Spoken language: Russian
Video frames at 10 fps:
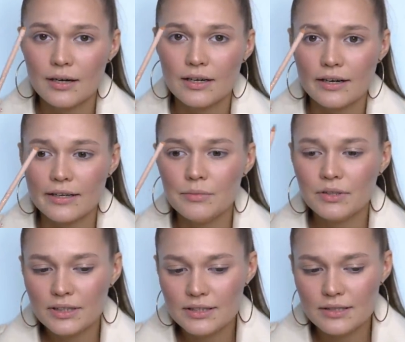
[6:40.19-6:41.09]
Э,
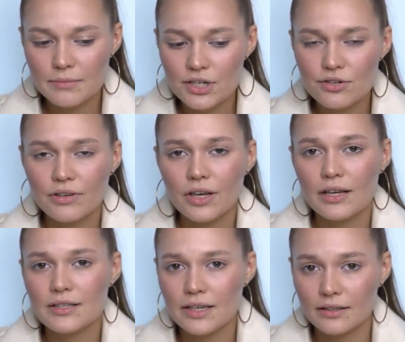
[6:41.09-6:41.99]
именно из-за
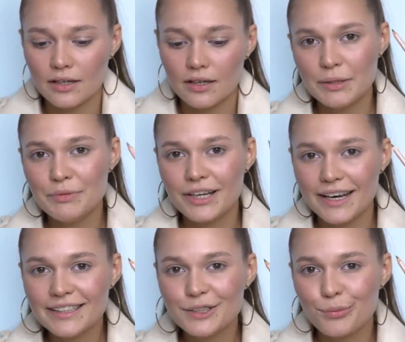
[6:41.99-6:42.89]
смешивания оттенка. Именно
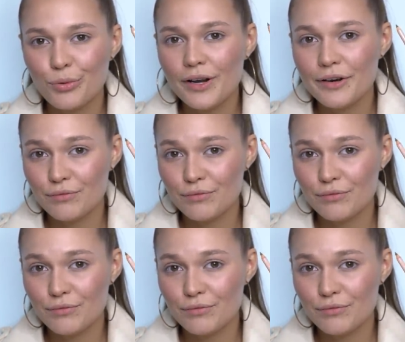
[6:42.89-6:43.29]
этот более